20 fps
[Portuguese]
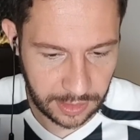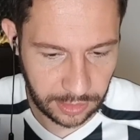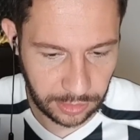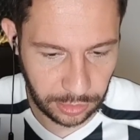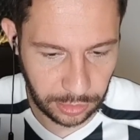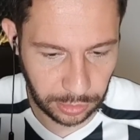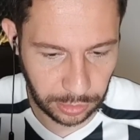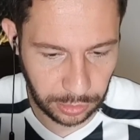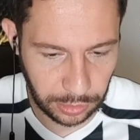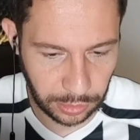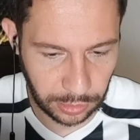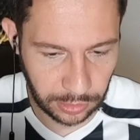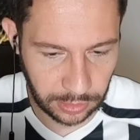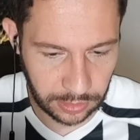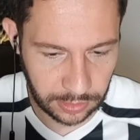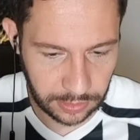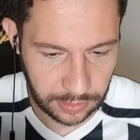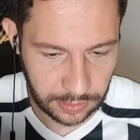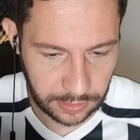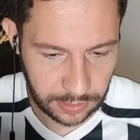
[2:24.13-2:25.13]

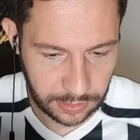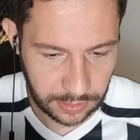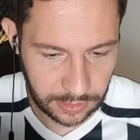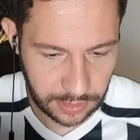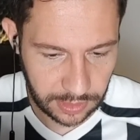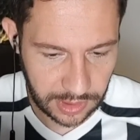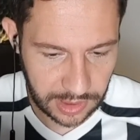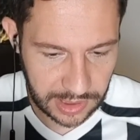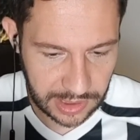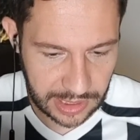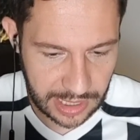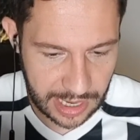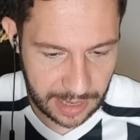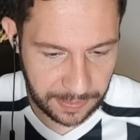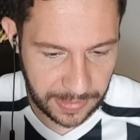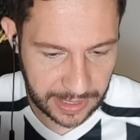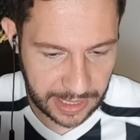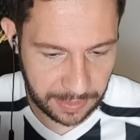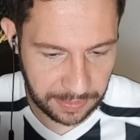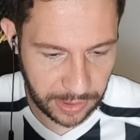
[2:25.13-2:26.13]
Dudu,
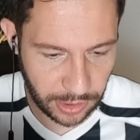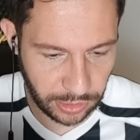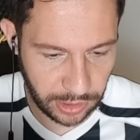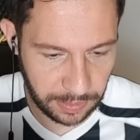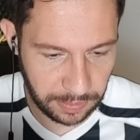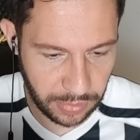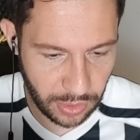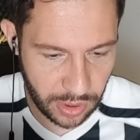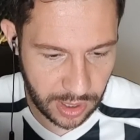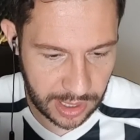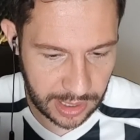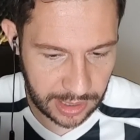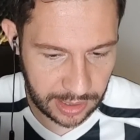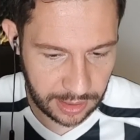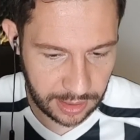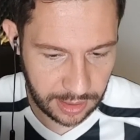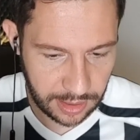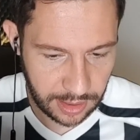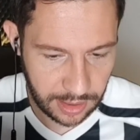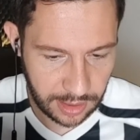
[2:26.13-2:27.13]
Scarpa, que é bom de
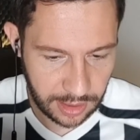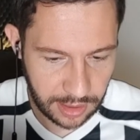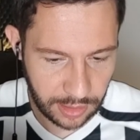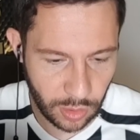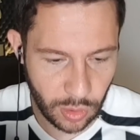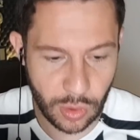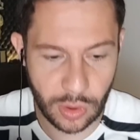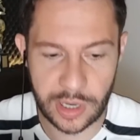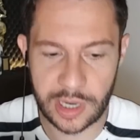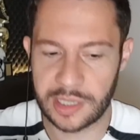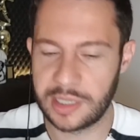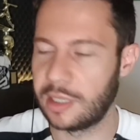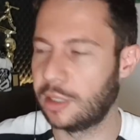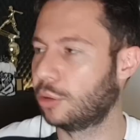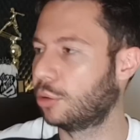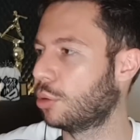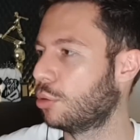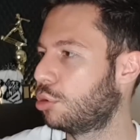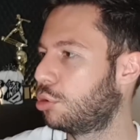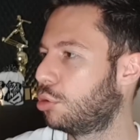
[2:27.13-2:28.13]
bola. O Rony
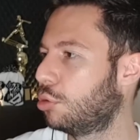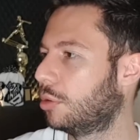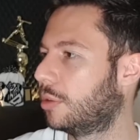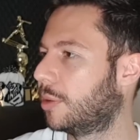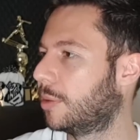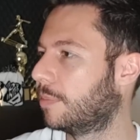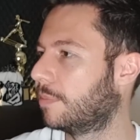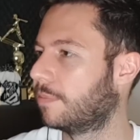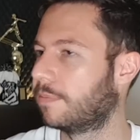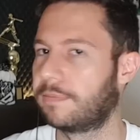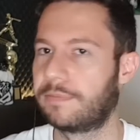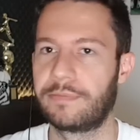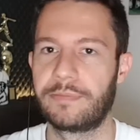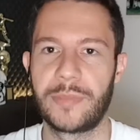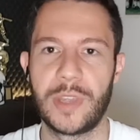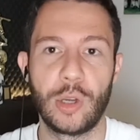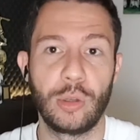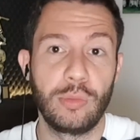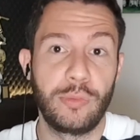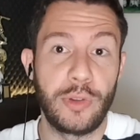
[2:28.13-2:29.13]
acertou o chute.
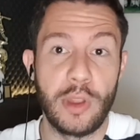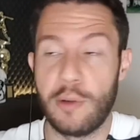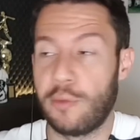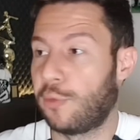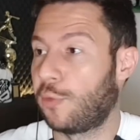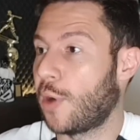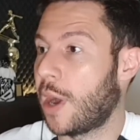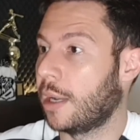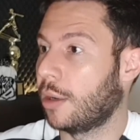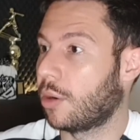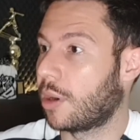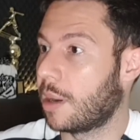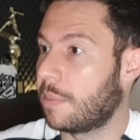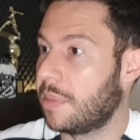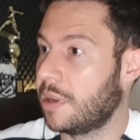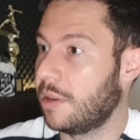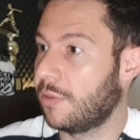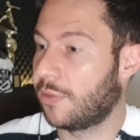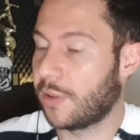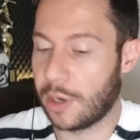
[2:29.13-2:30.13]
Eu, eu falo,
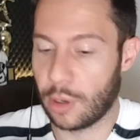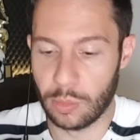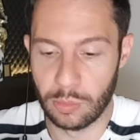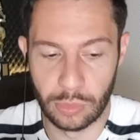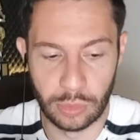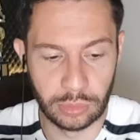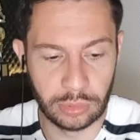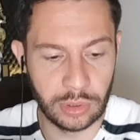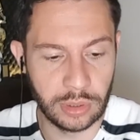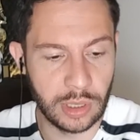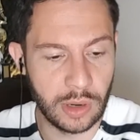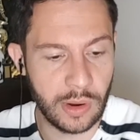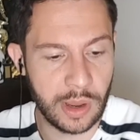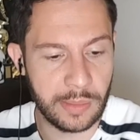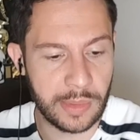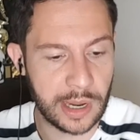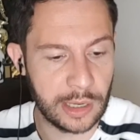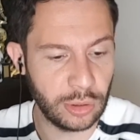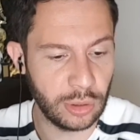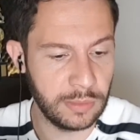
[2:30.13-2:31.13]
acabei de falar, o mundo não é
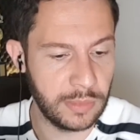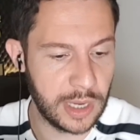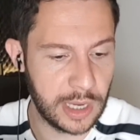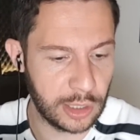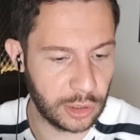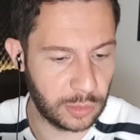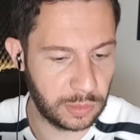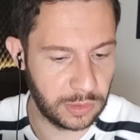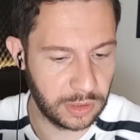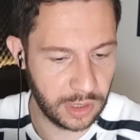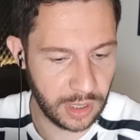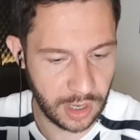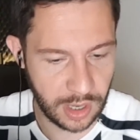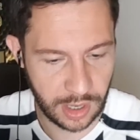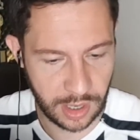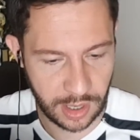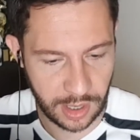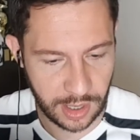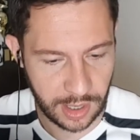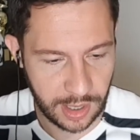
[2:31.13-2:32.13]
mais o mesmo.
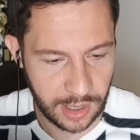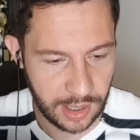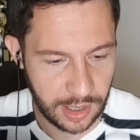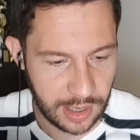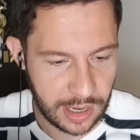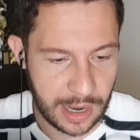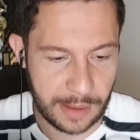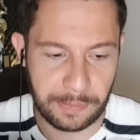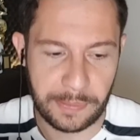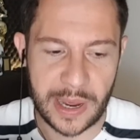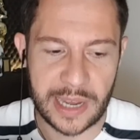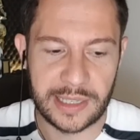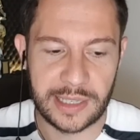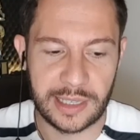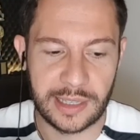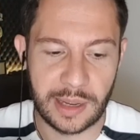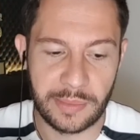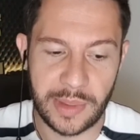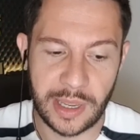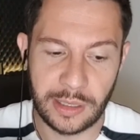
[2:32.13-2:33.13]
Rapaz,
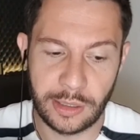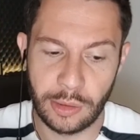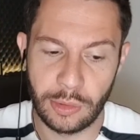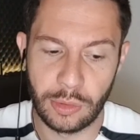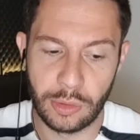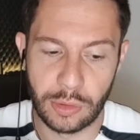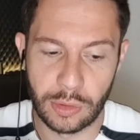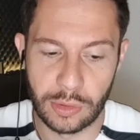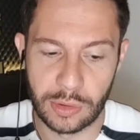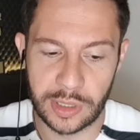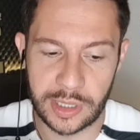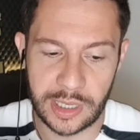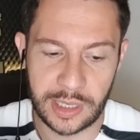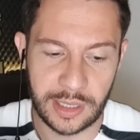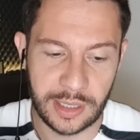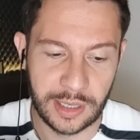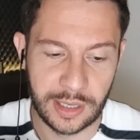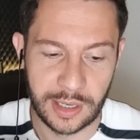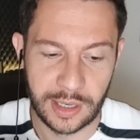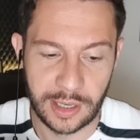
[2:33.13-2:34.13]
ainda bem que o
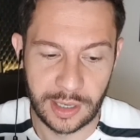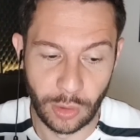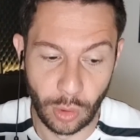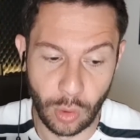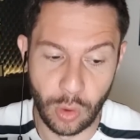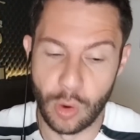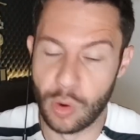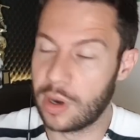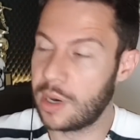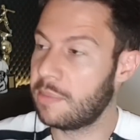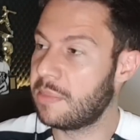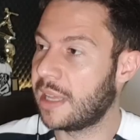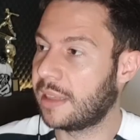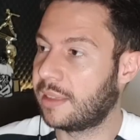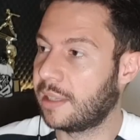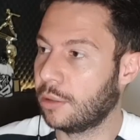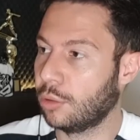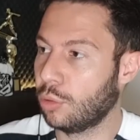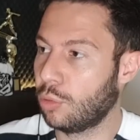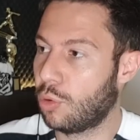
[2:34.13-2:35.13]
Rony. O Rony
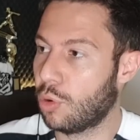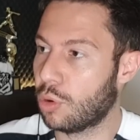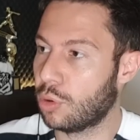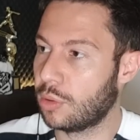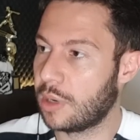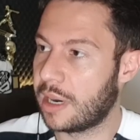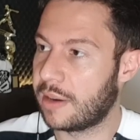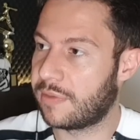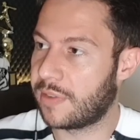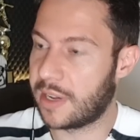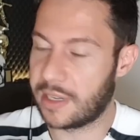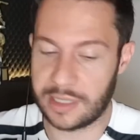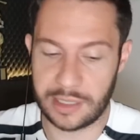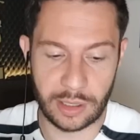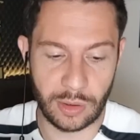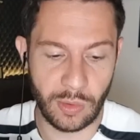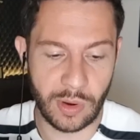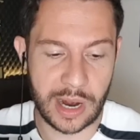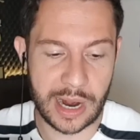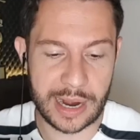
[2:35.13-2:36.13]
metendo gol, né, velho? Se
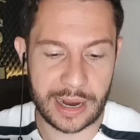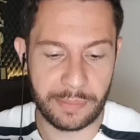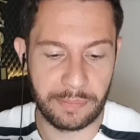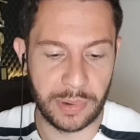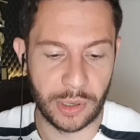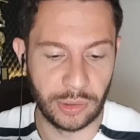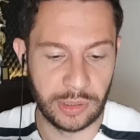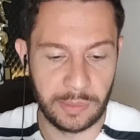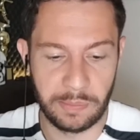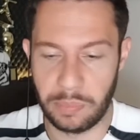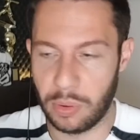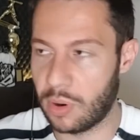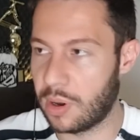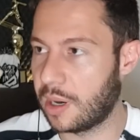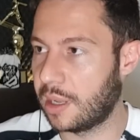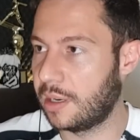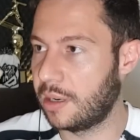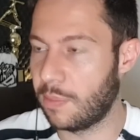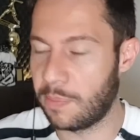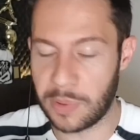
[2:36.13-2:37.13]
é um cara bom de
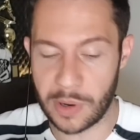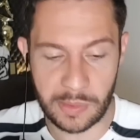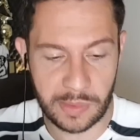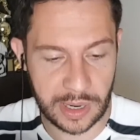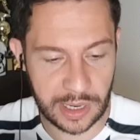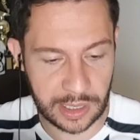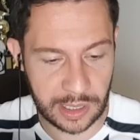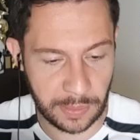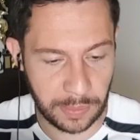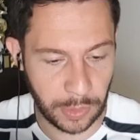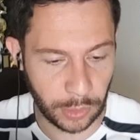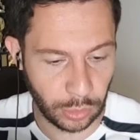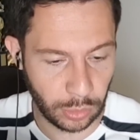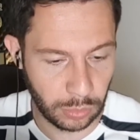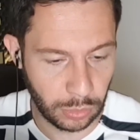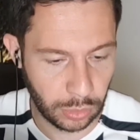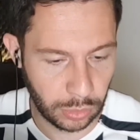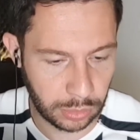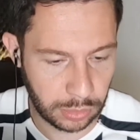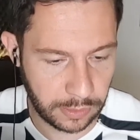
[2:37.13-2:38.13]
bola ali, o Palmeiras é campeão do
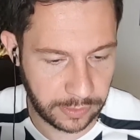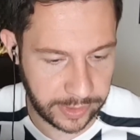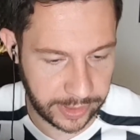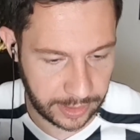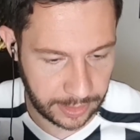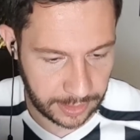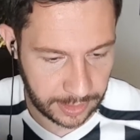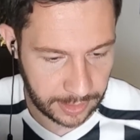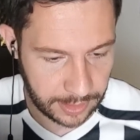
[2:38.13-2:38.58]
mundo, velho.